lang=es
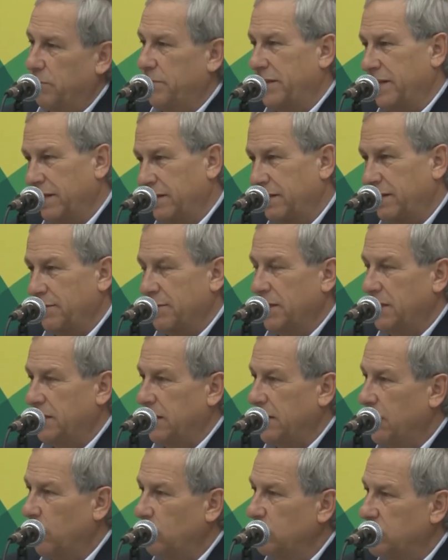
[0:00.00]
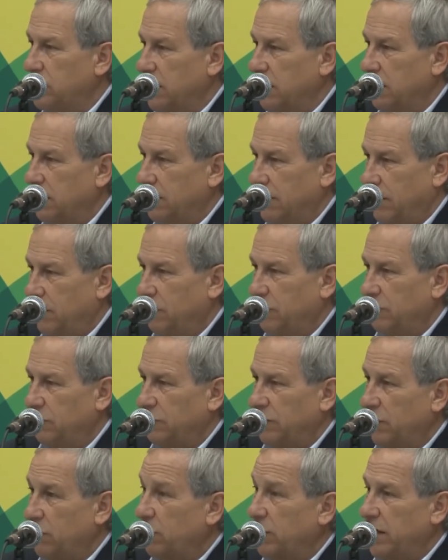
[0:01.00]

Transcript: evidentemente ningún, ni un